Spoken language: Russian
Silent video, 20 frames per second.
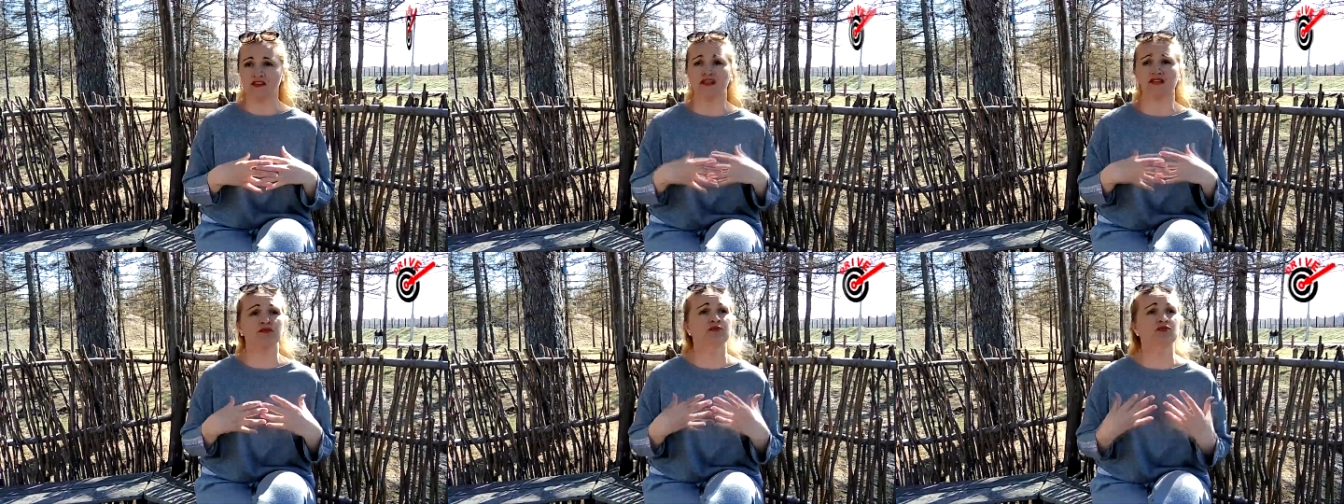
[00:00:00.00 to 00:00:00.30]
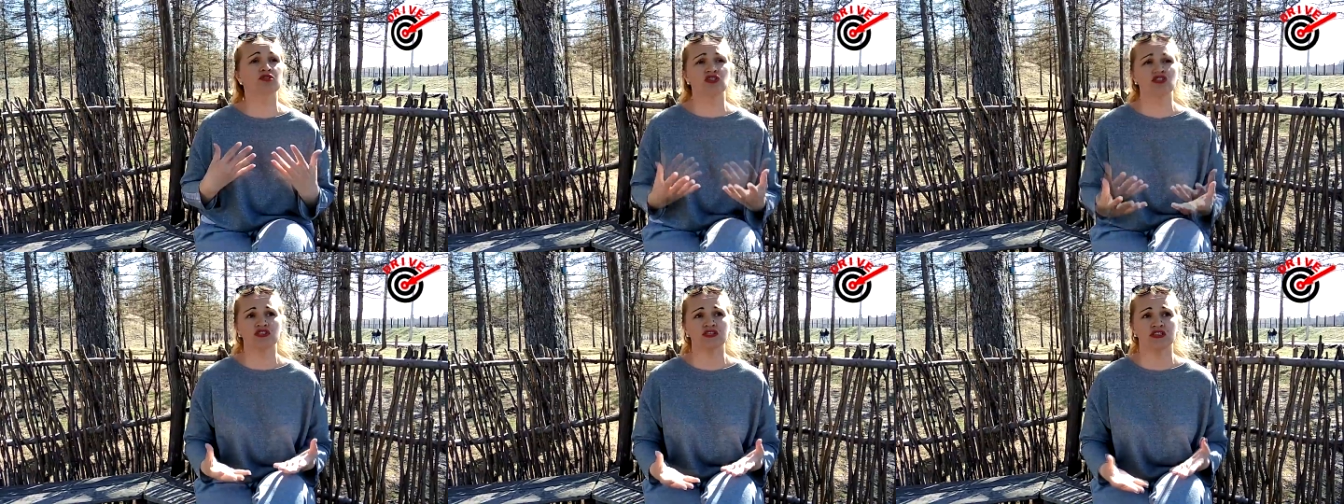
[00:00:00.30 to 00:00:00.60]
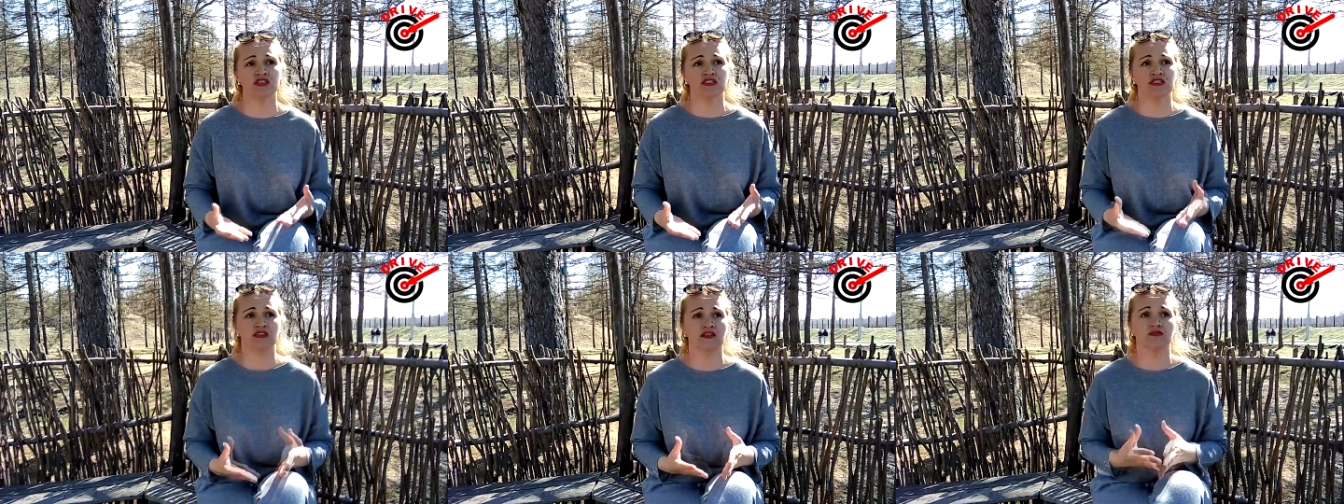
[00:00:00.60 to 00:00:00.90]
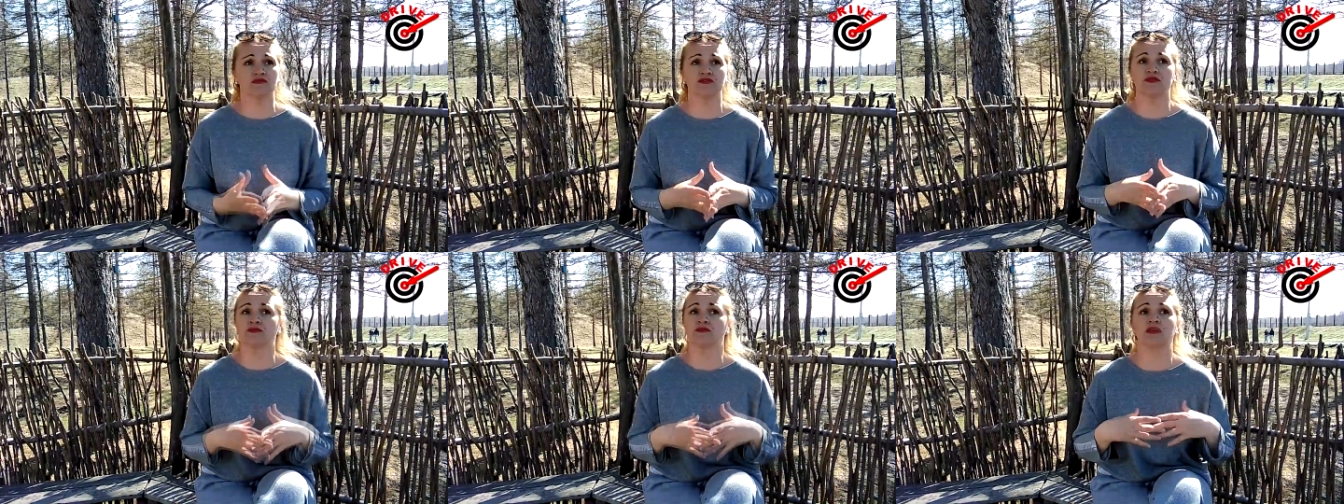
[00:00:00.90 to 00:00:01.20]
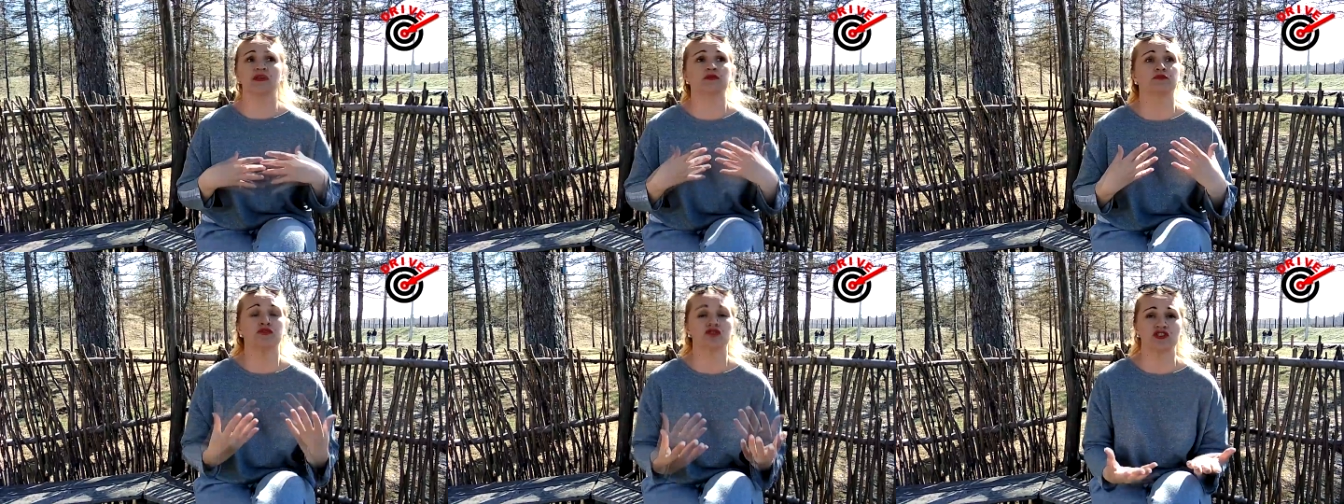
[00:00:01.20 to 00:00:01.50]
ты не будешь интересна людям,
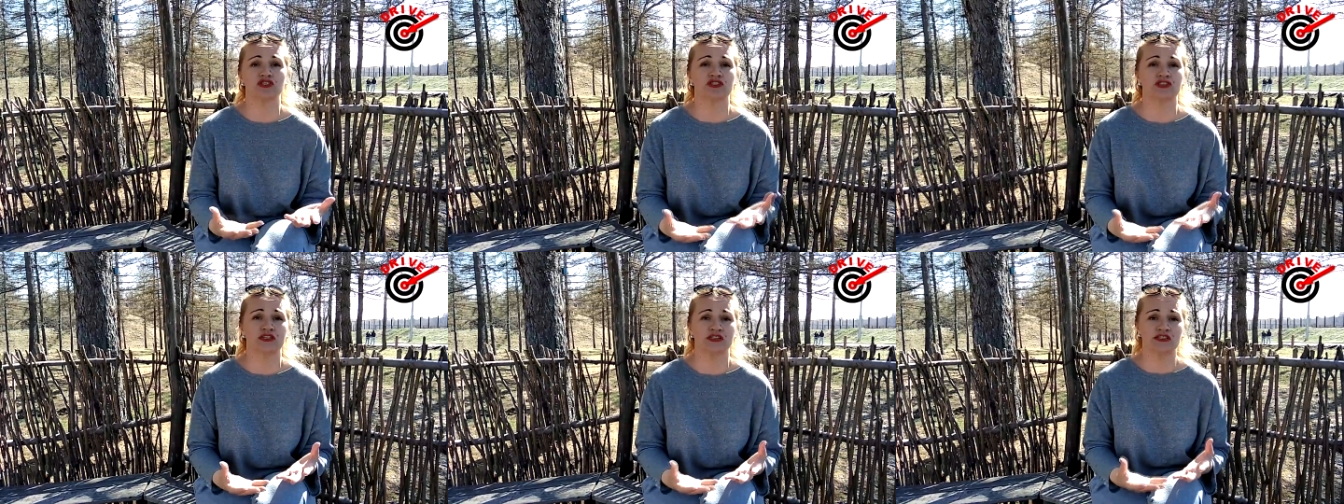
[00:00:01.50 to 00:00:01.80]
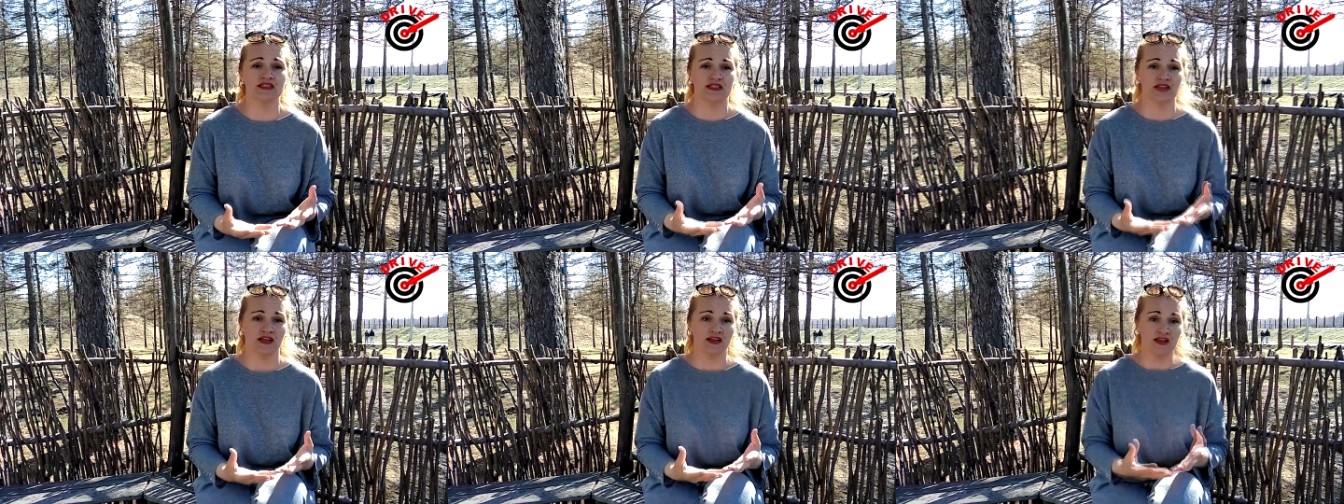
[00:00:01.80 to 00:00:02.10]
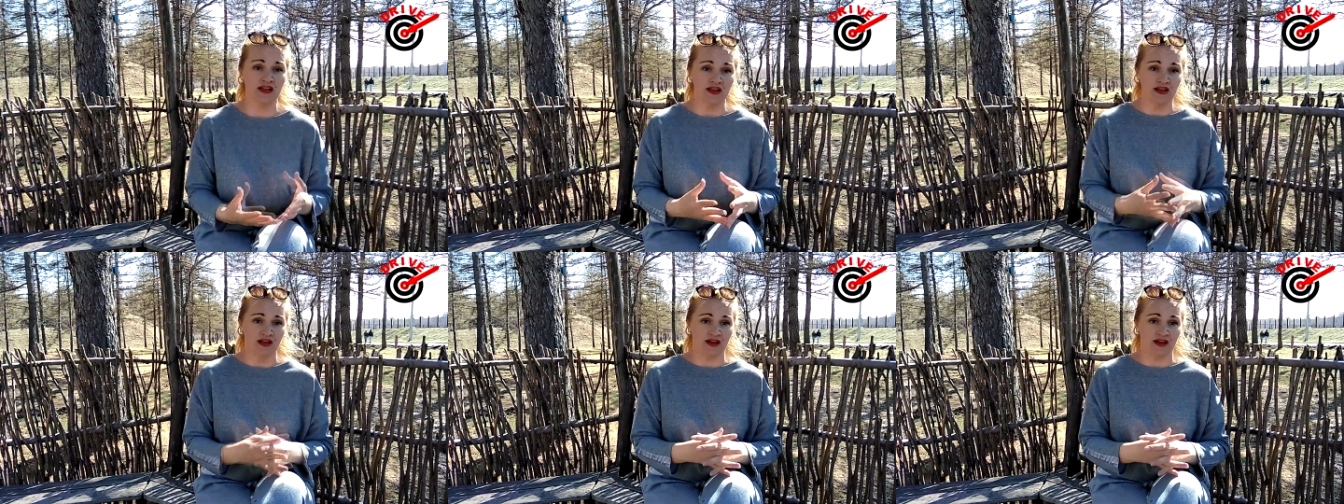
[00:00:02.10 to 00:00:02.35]
ты не будешь интересна